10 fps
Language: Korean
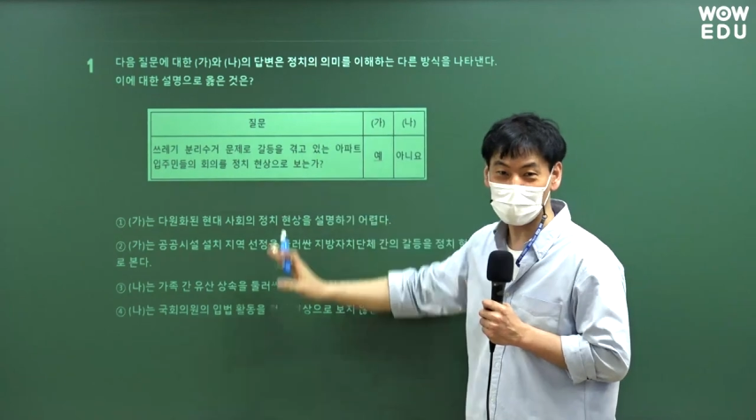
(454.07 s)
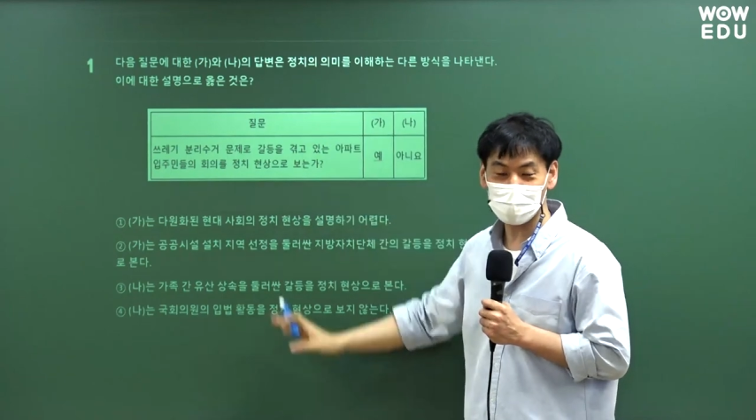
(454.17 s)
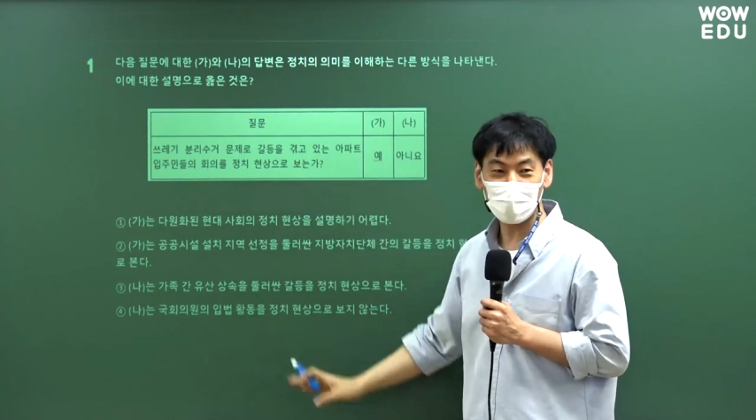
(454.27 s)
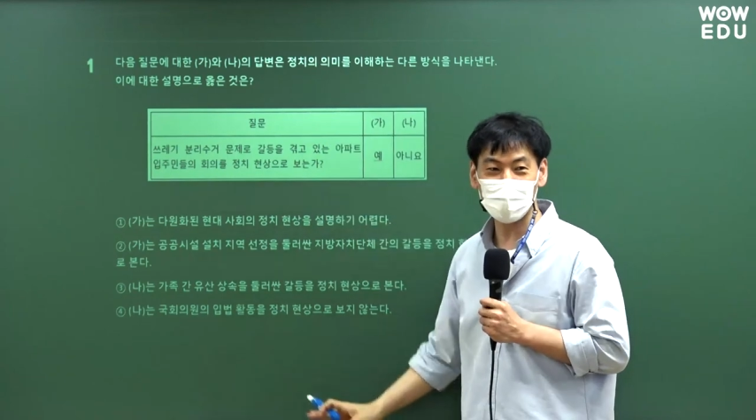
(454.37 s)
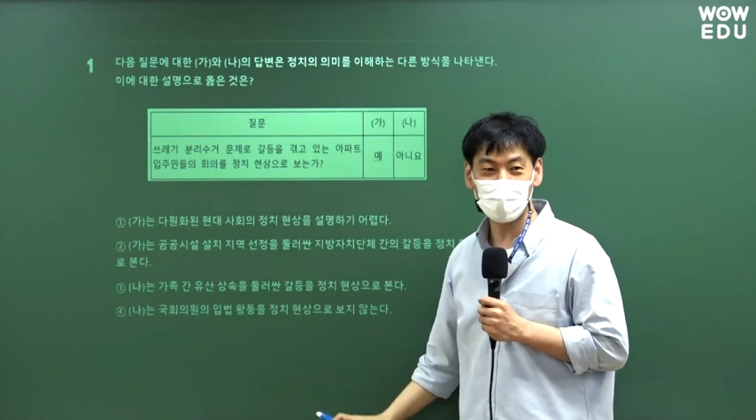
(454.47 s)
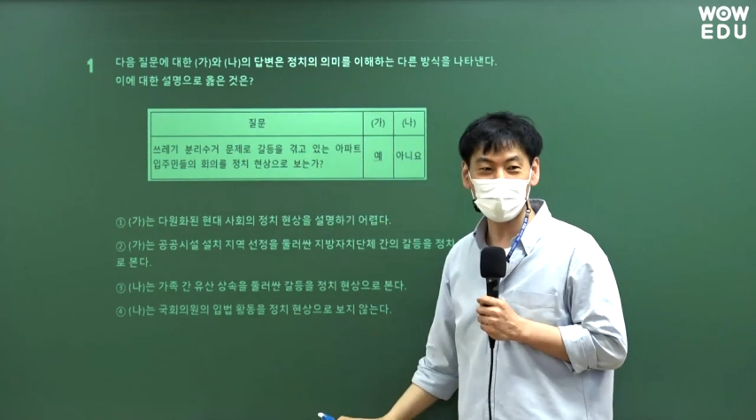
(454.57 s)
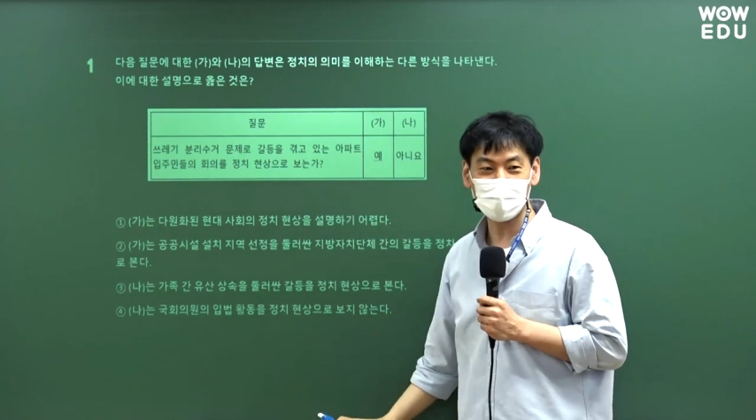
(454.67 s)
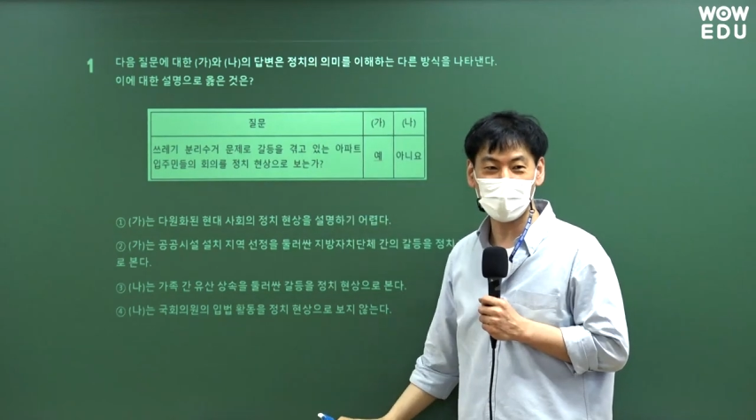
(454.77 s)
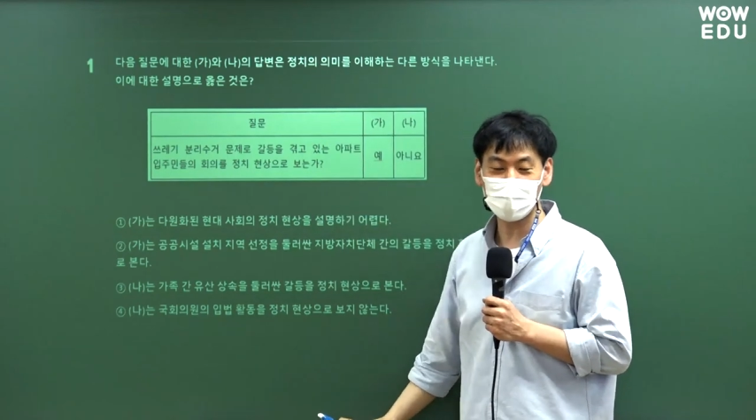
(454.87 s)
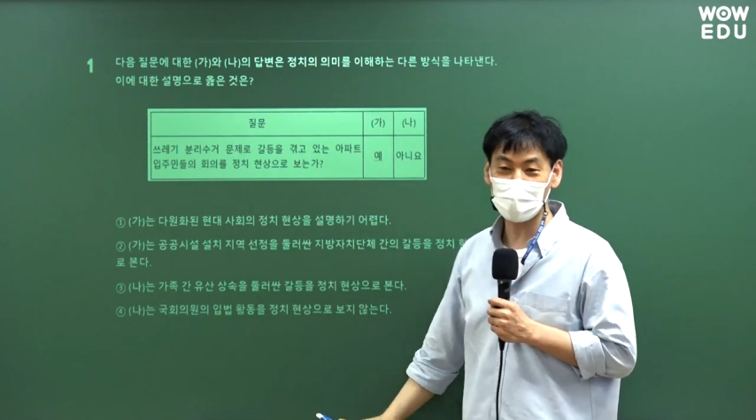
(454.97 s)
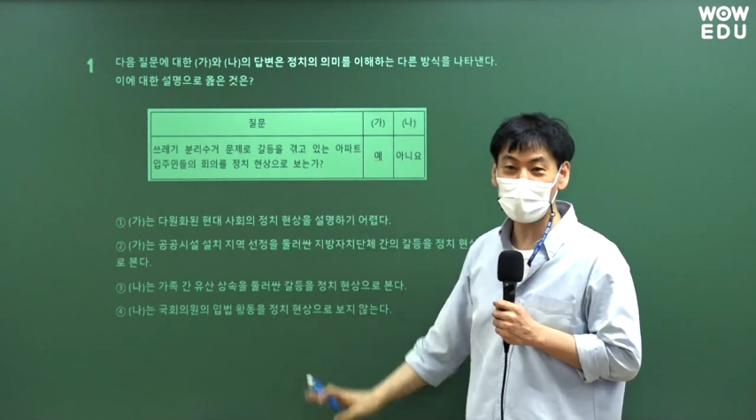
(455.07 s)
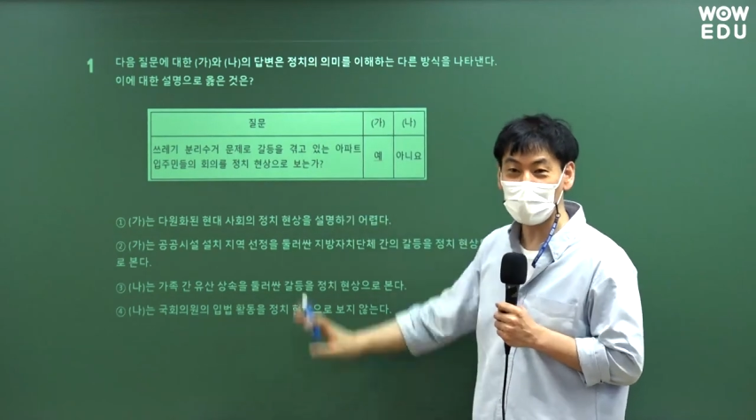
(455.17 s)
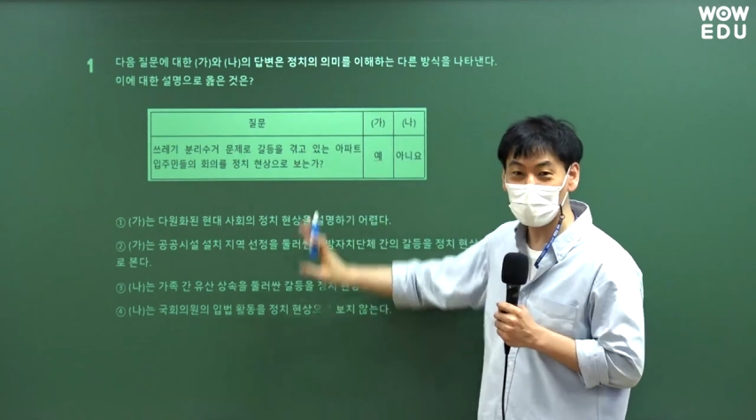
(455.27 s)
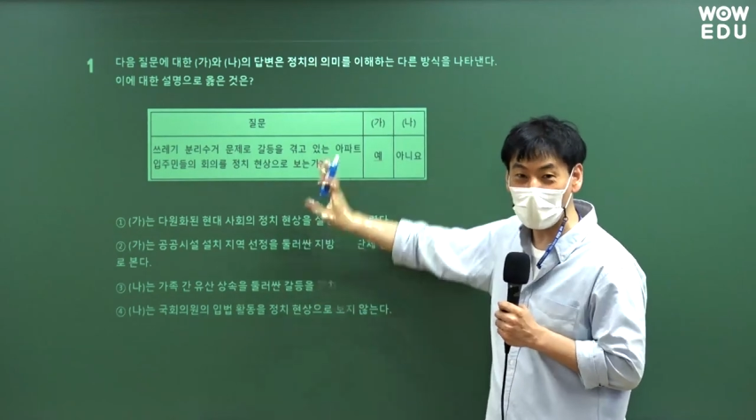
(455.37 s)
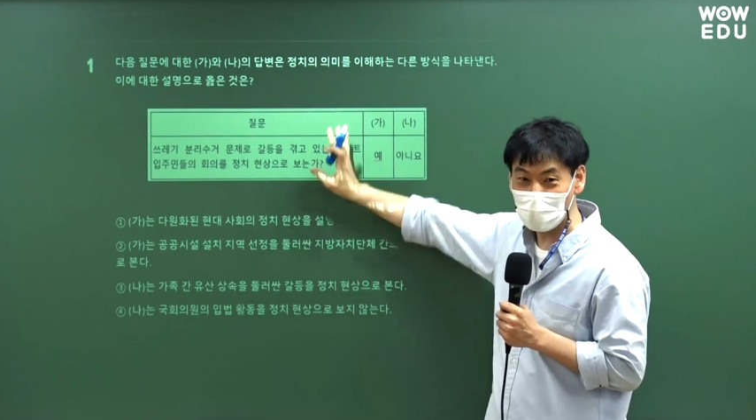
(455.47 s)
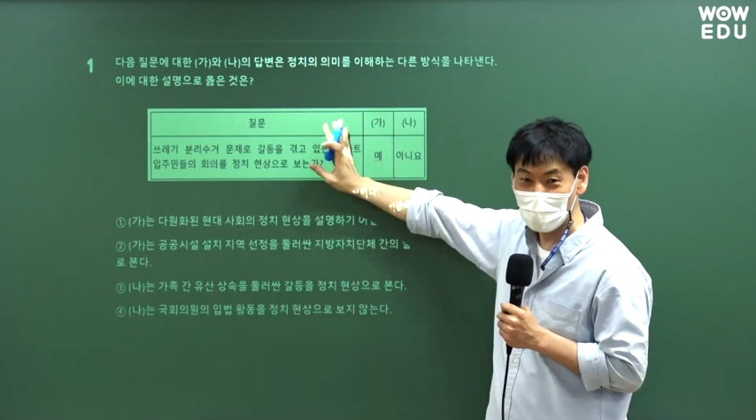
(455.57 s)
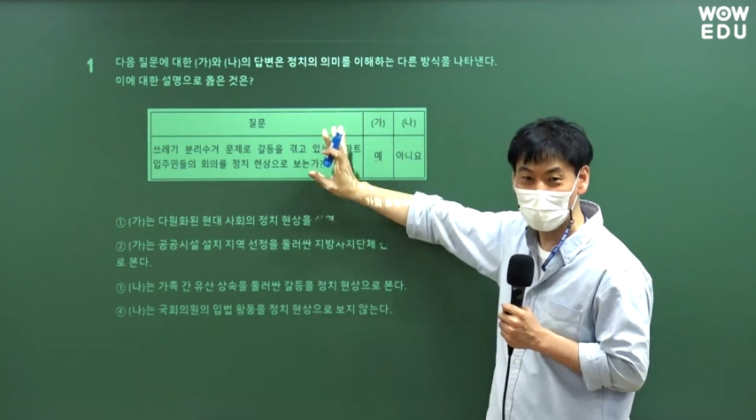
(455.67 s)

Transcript: 그래서 내가 뭐라고 얘기하냐면 이거 안 나온다.